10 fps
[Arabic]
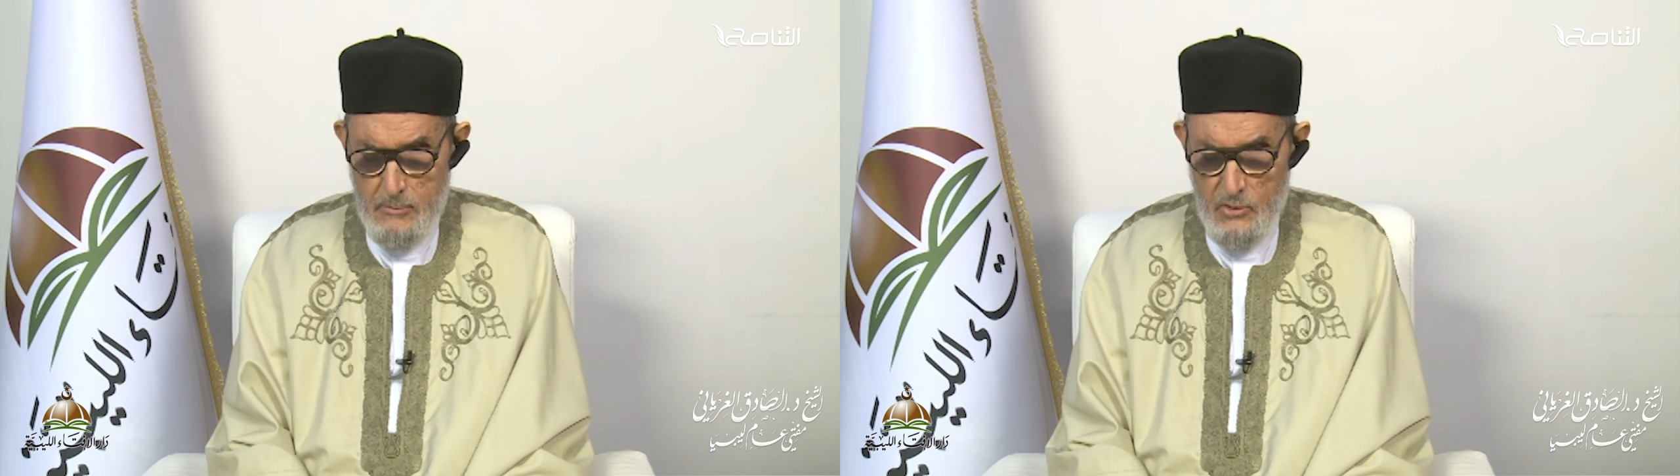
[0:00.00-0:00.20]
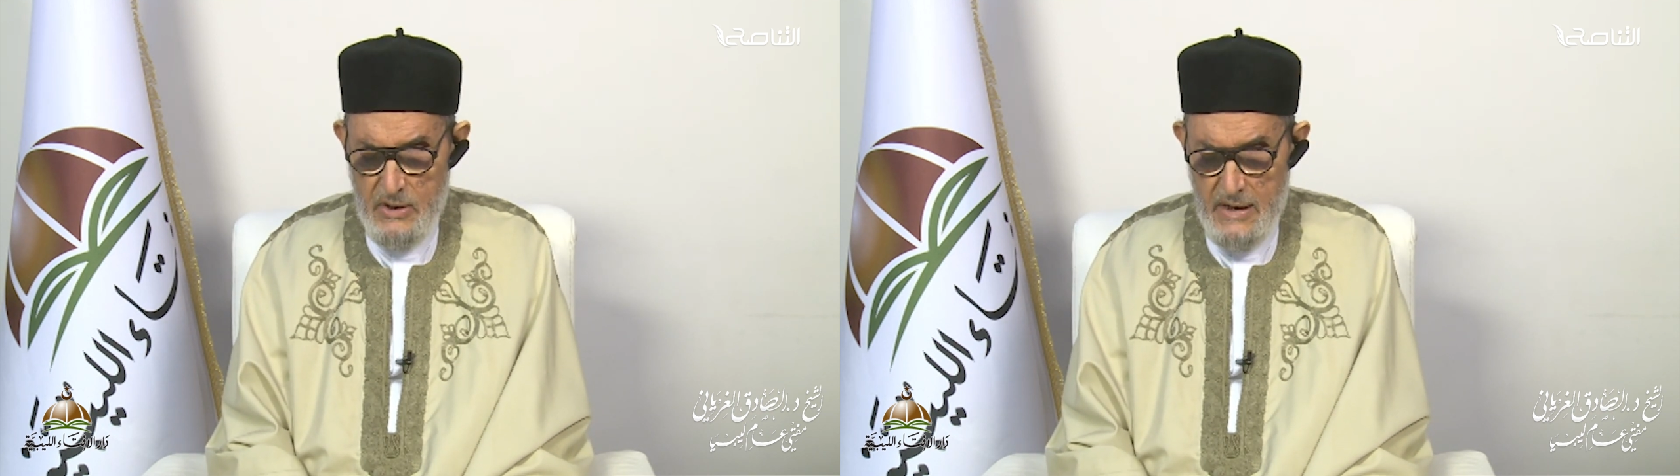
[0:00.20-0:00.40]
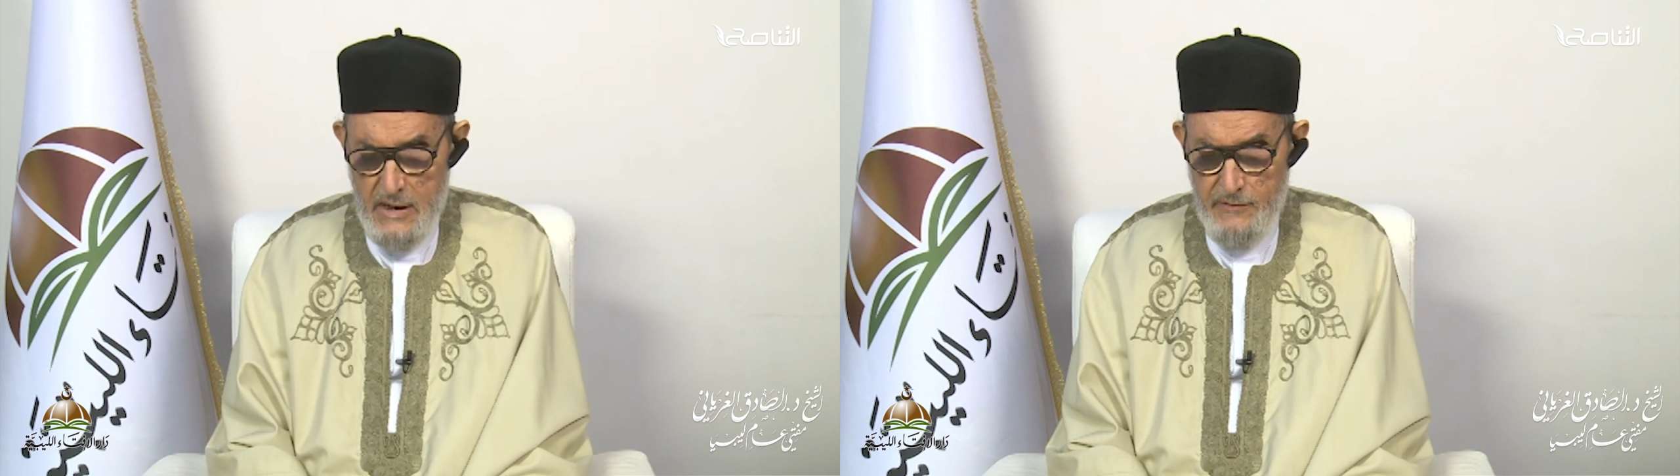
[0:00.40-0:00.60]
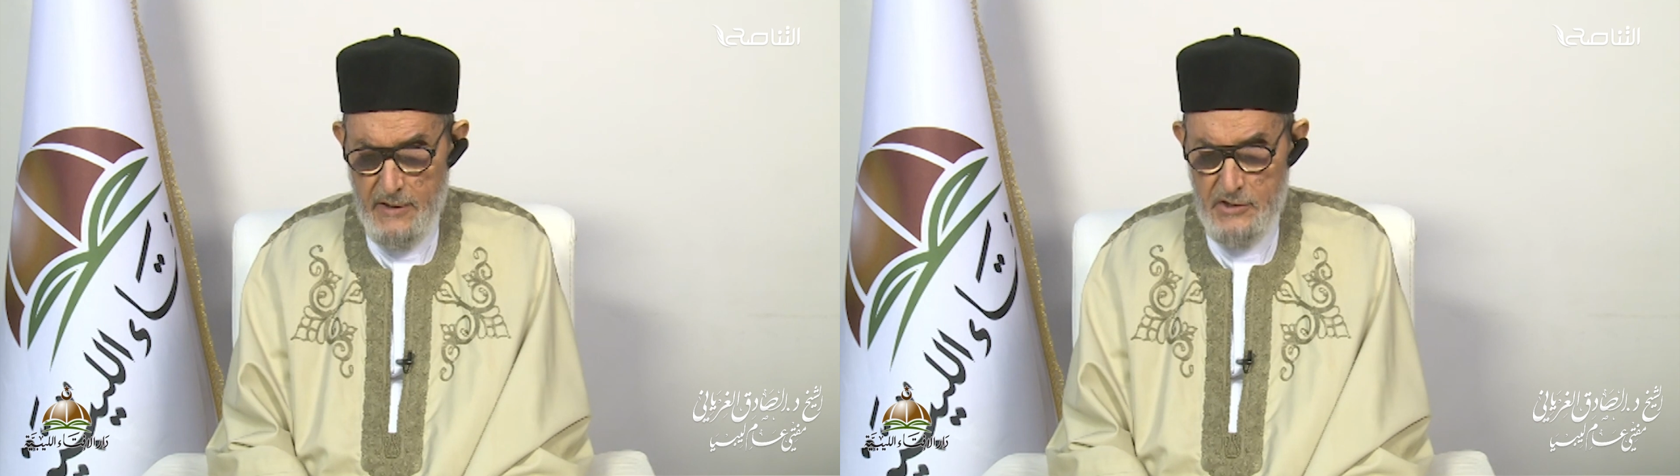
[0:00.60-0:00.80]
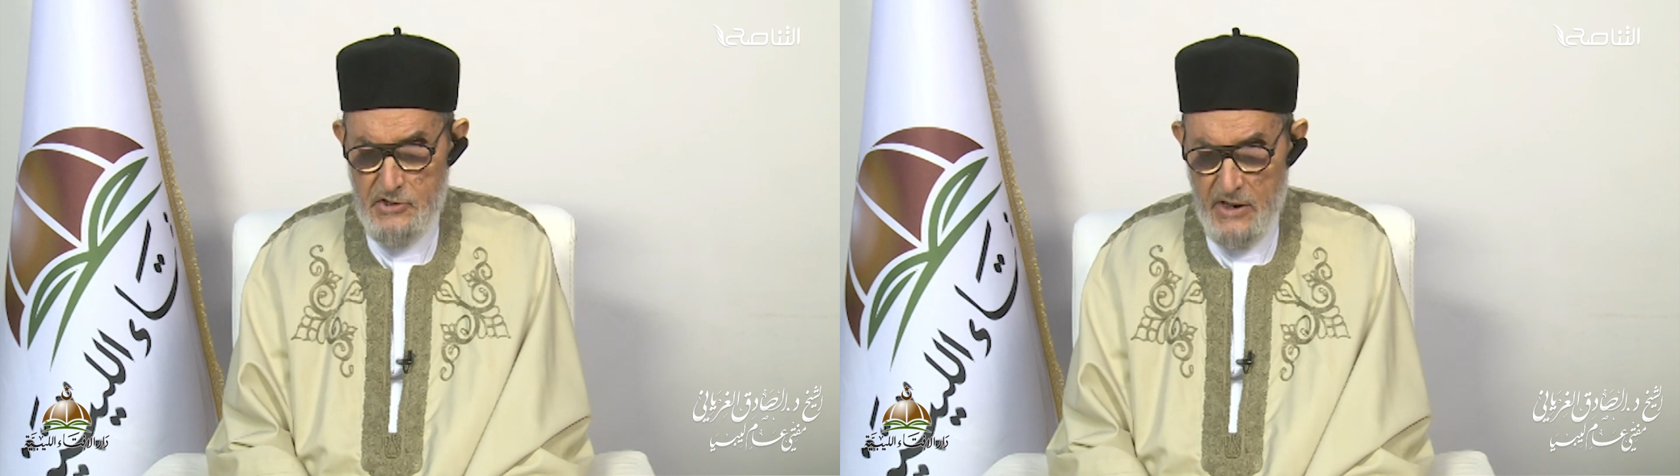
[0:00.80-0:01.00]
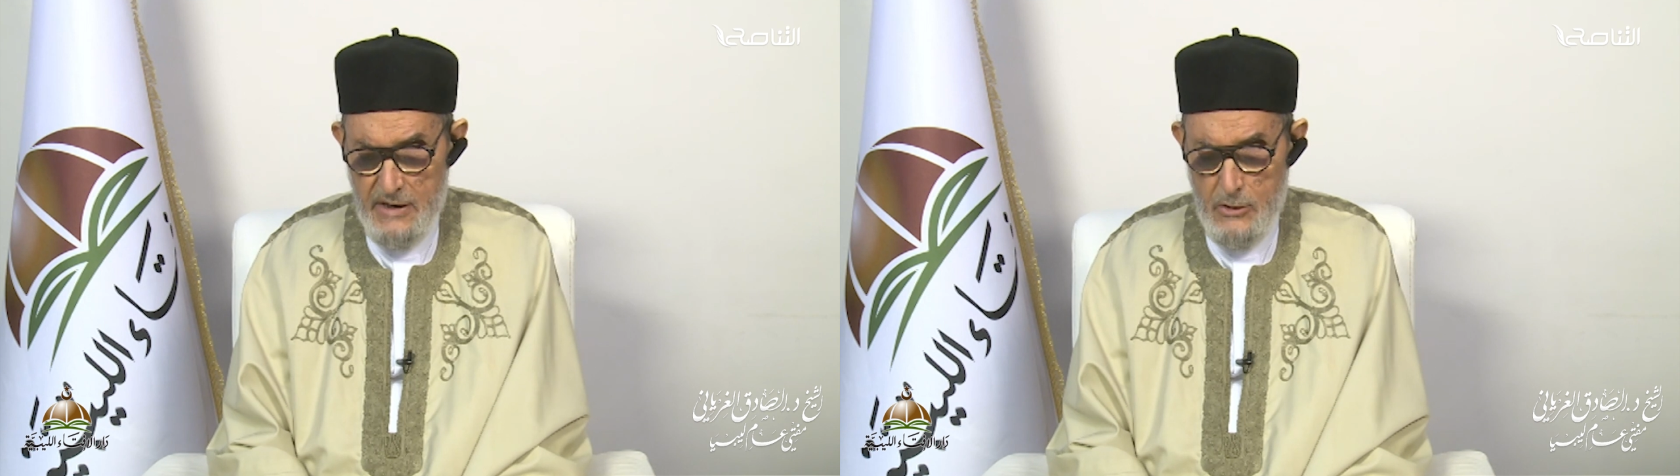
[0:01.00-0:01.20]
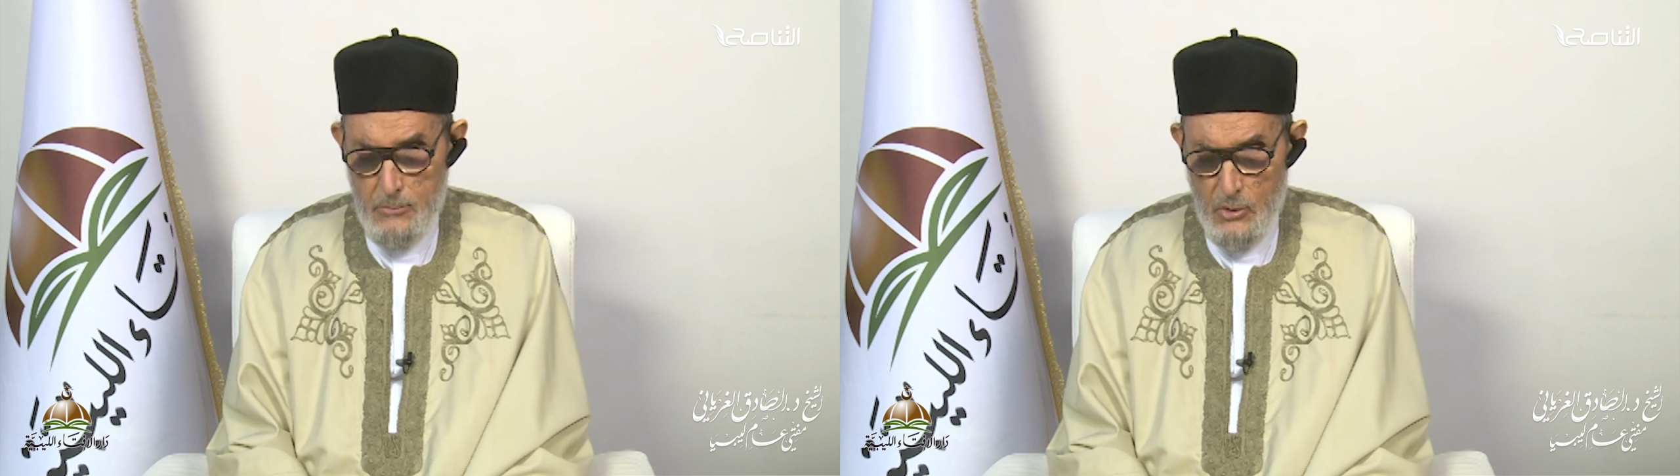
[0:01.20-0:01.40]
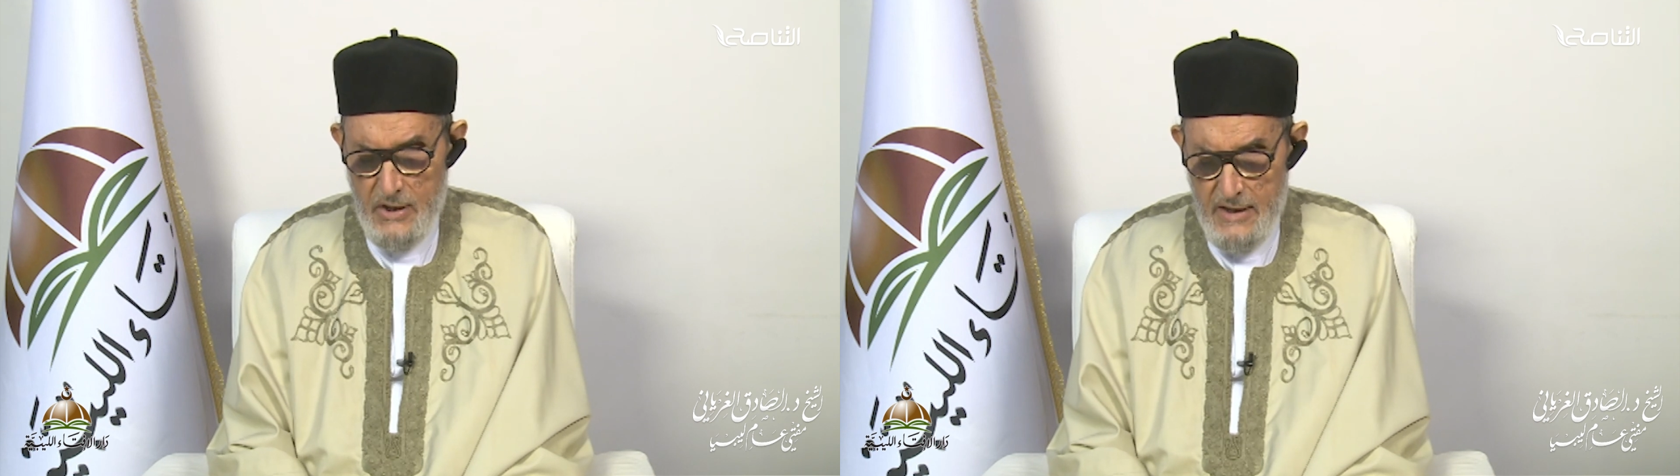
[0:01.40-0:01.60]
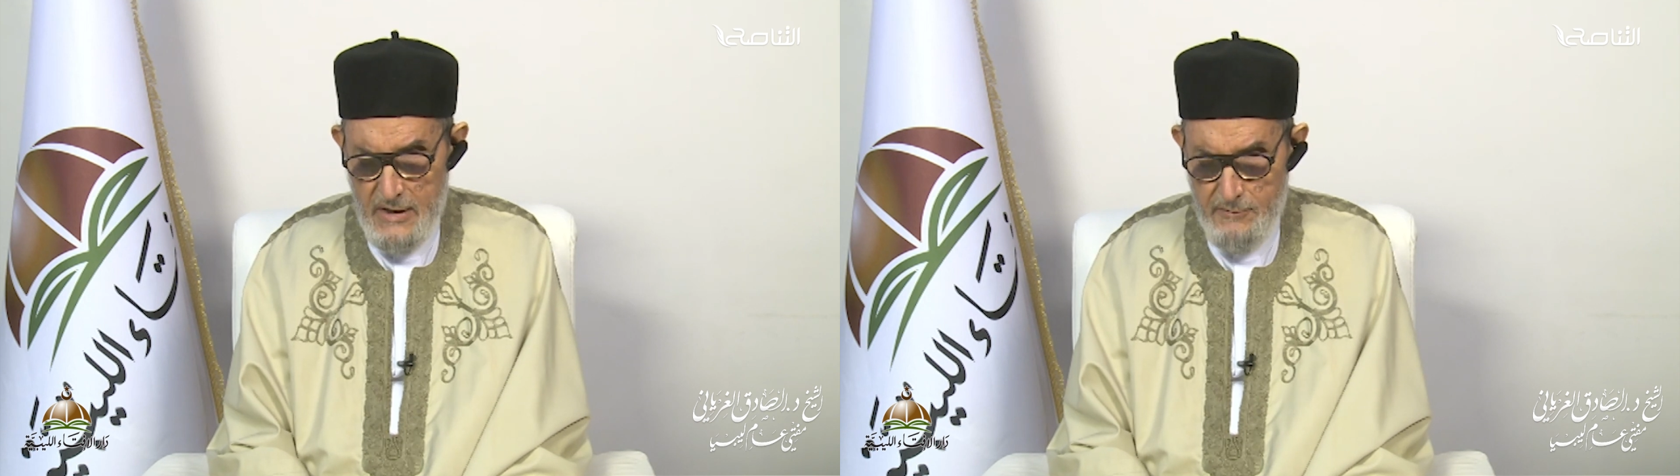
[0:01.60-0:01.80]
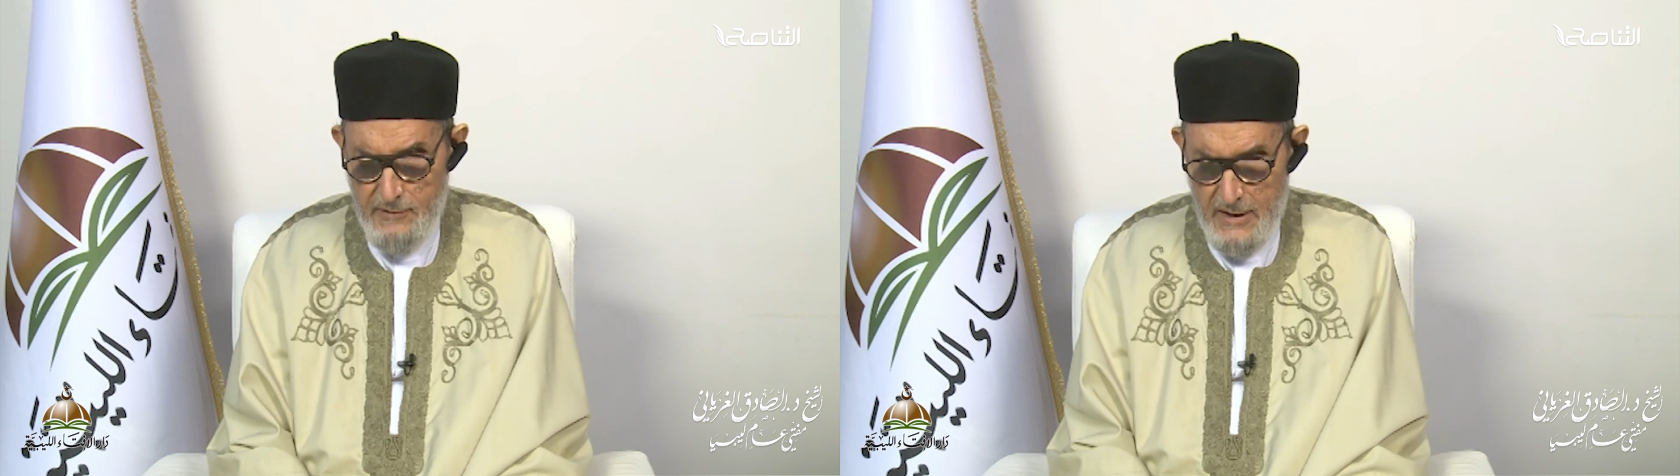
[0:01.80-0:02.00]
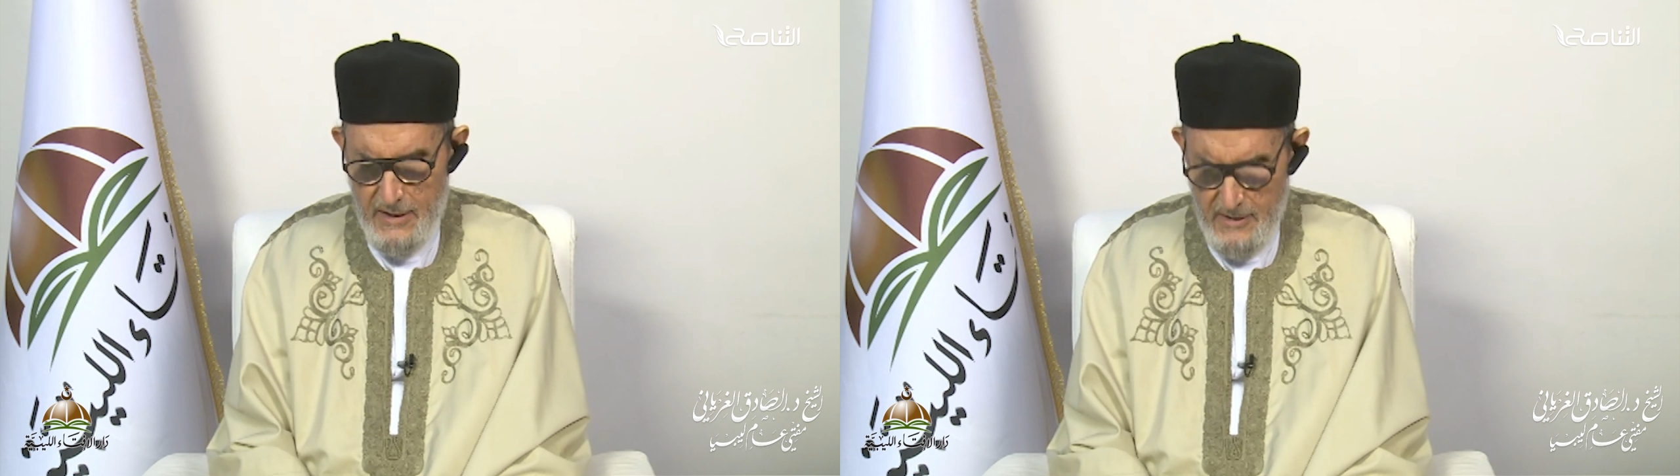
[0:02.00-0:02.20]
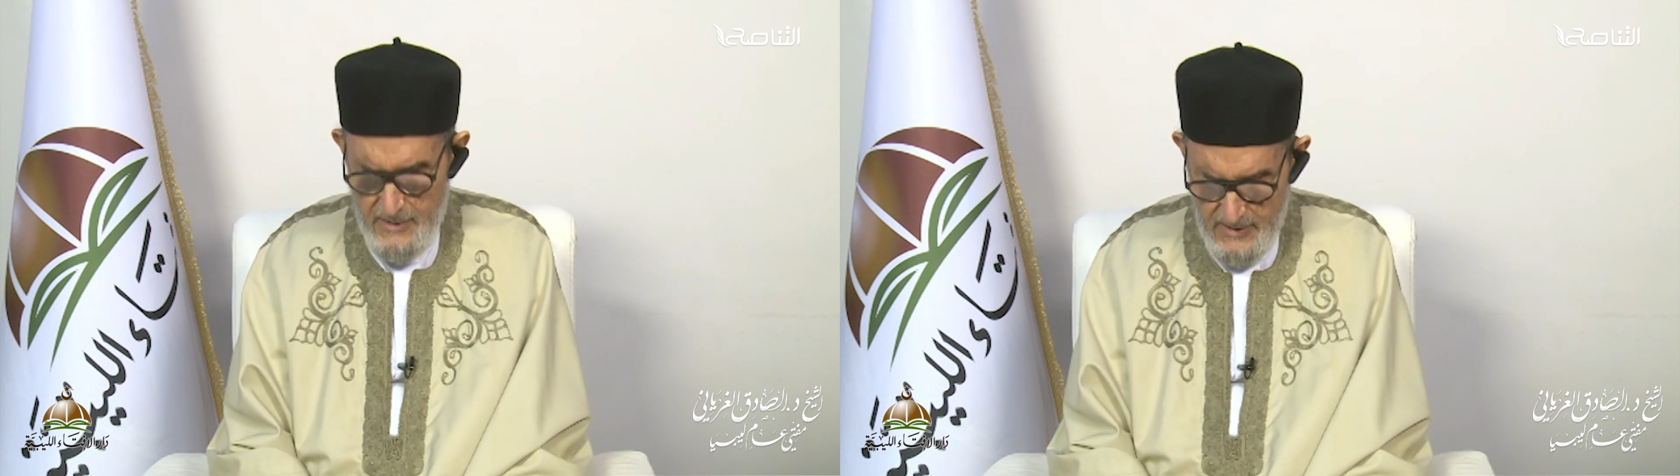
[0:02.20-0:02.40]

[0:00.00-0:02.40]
مخالفة للشريعة ومخالفة